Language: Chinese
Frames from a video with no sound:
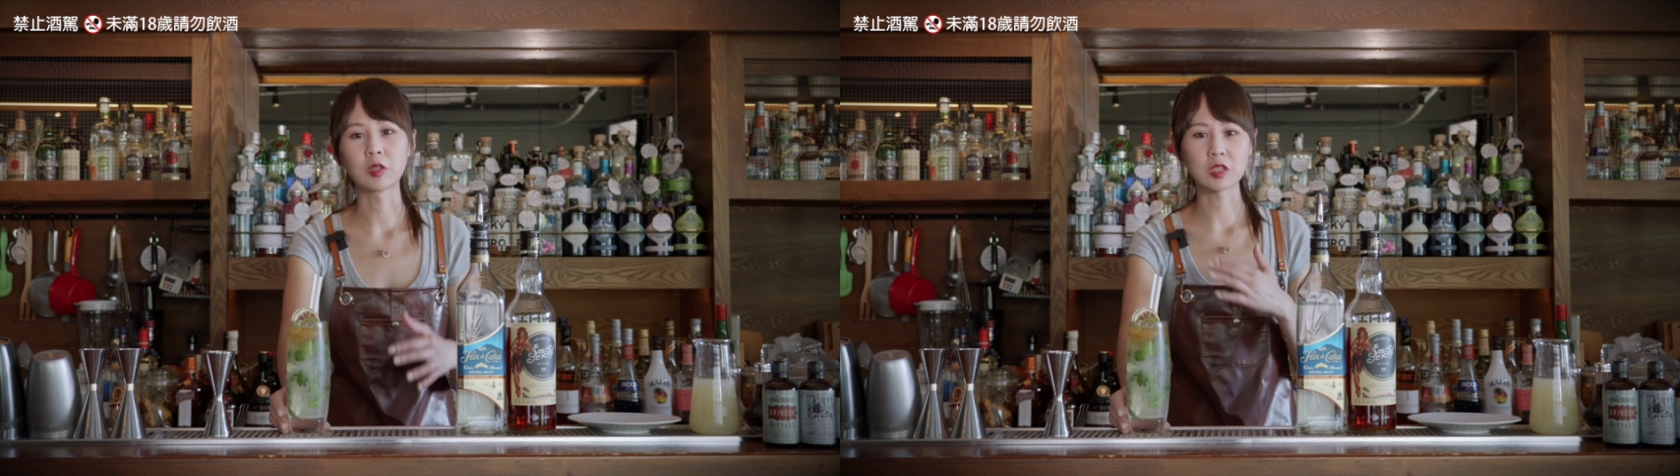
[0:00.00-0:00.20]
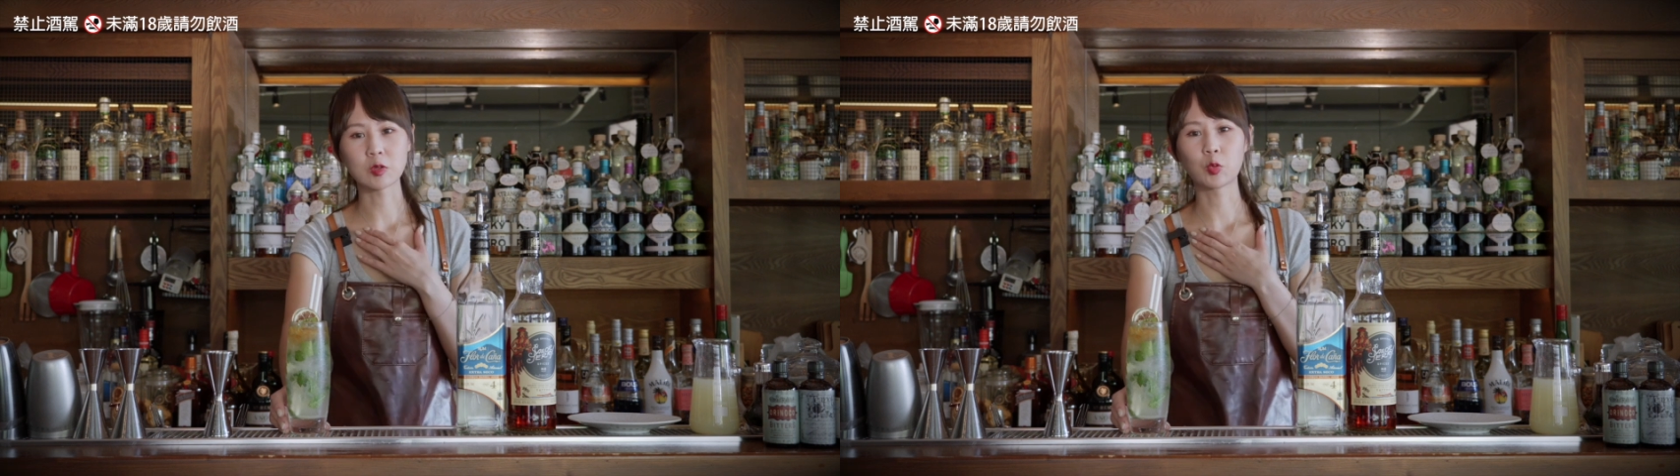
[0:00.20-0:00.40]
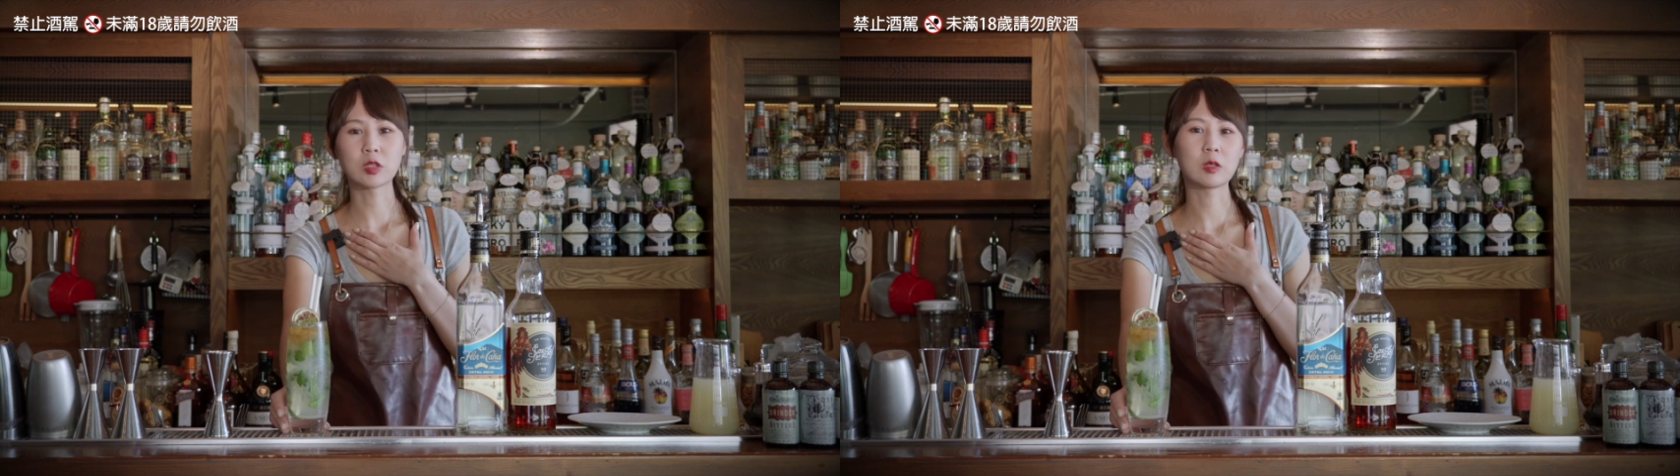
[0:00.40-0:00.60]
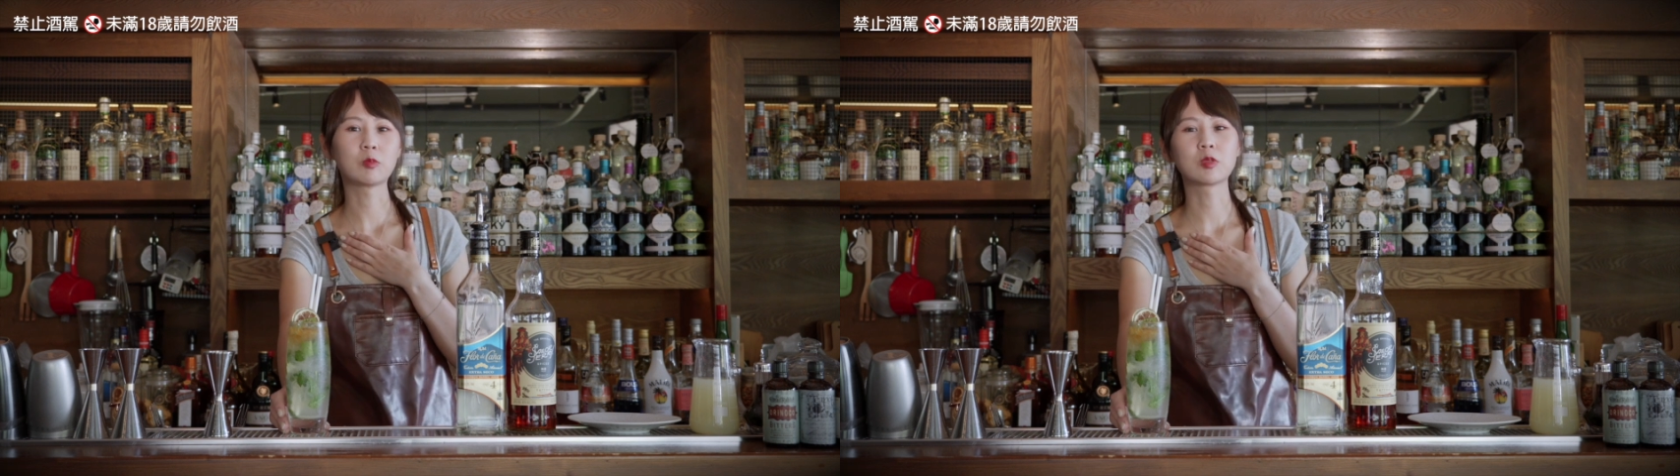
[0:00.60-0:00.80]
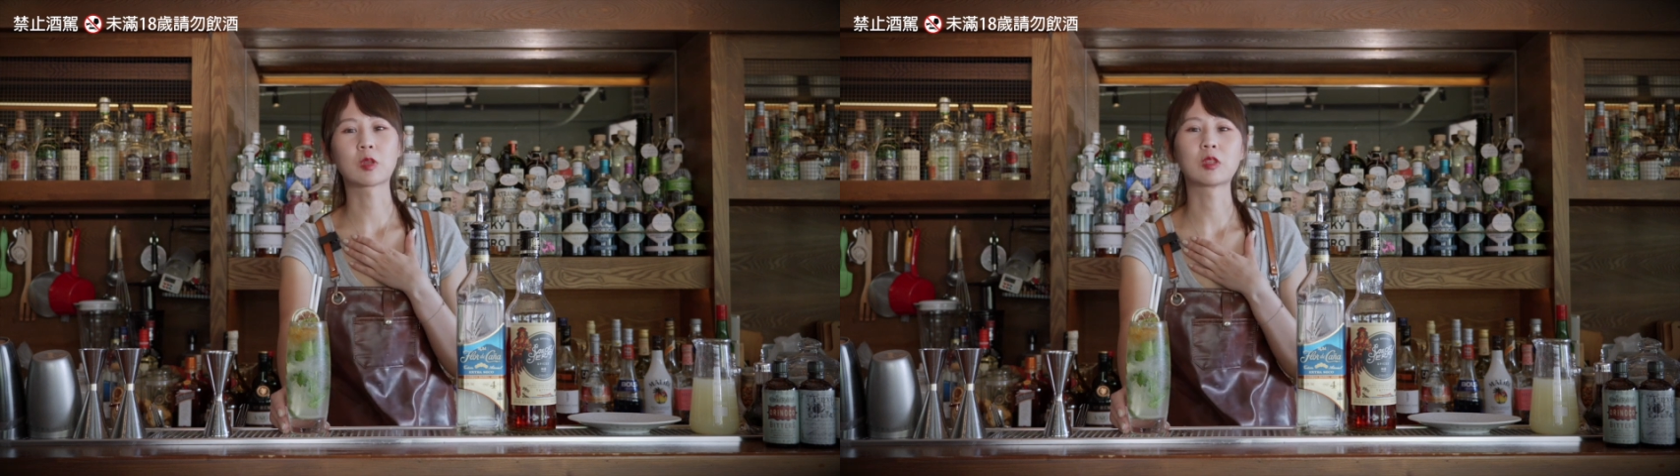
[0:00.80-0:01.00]
也是我心
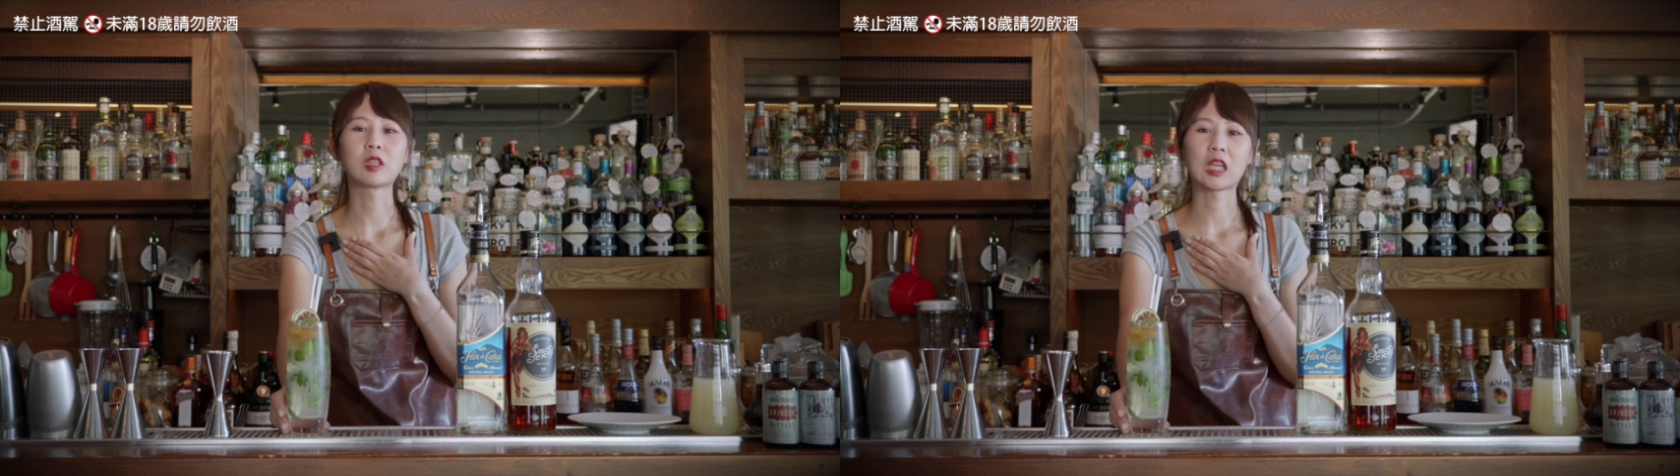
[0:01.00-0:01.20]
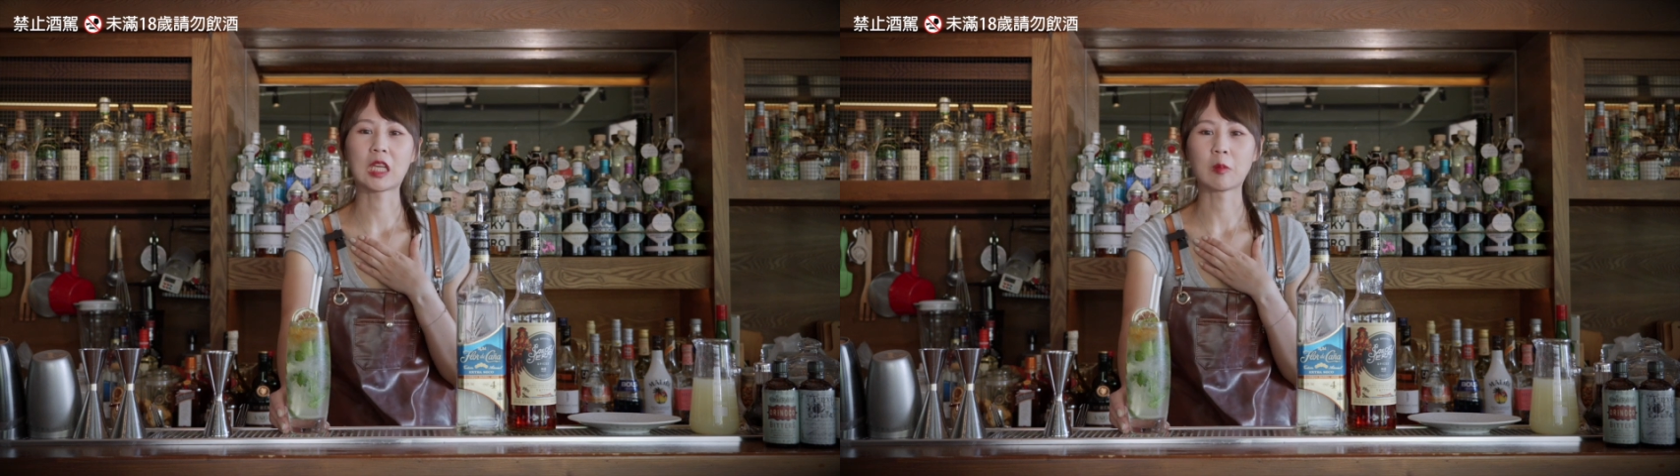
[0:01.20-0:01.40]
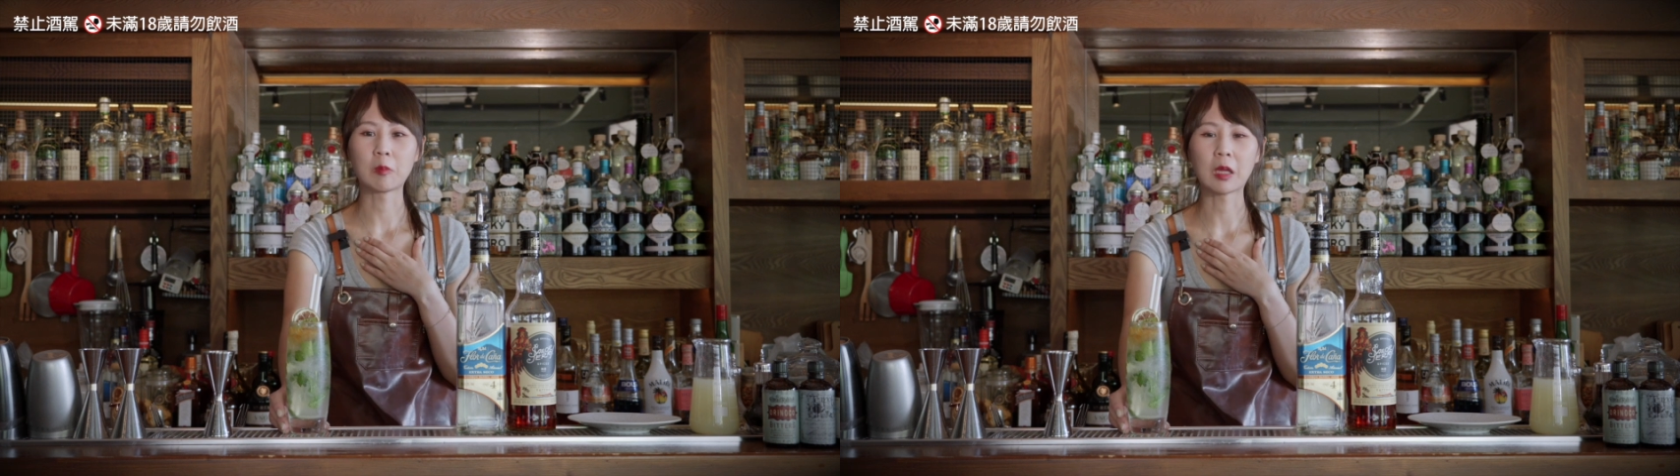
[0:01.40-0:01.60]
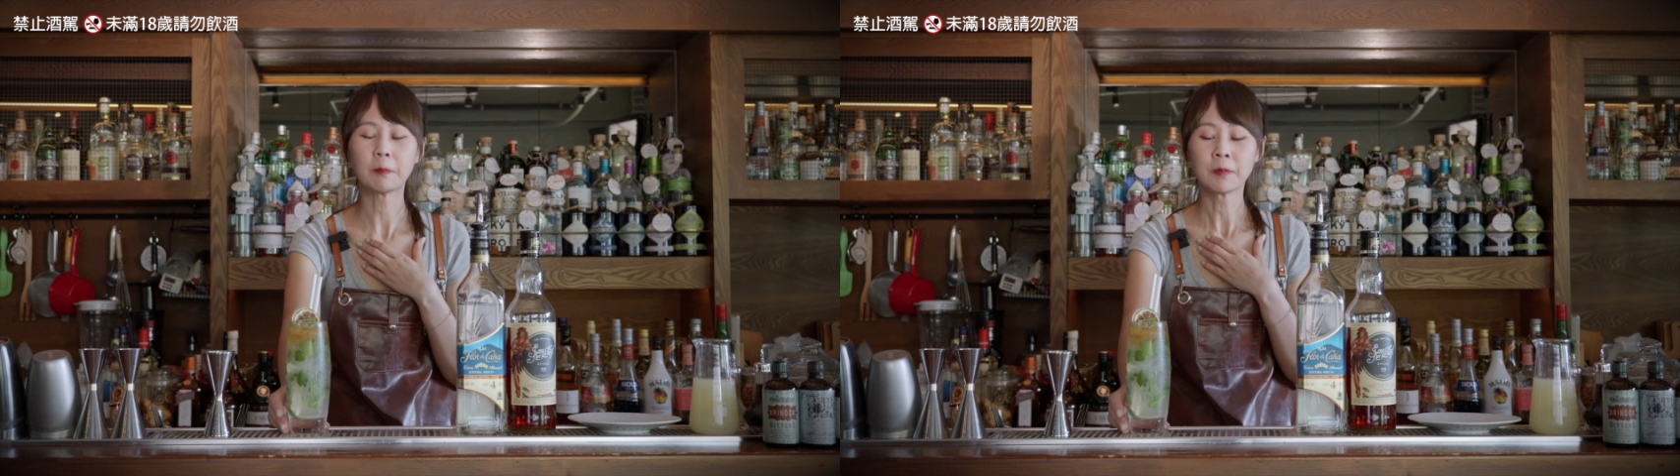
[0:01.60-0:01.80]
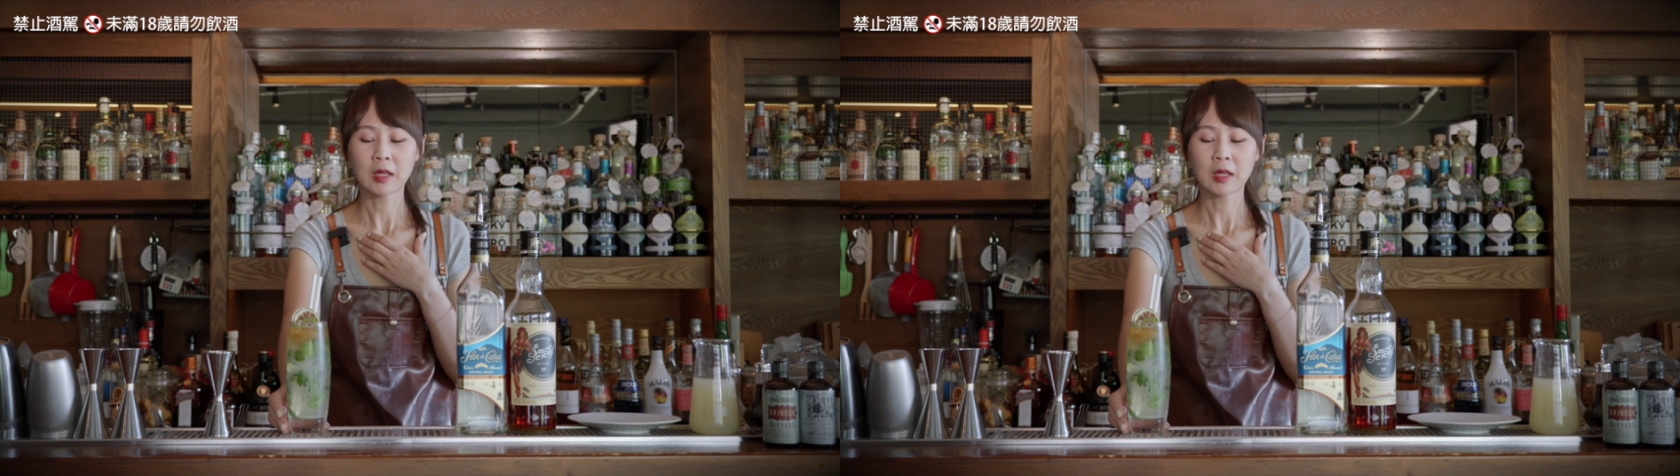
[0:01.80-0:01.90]
目中的第一名。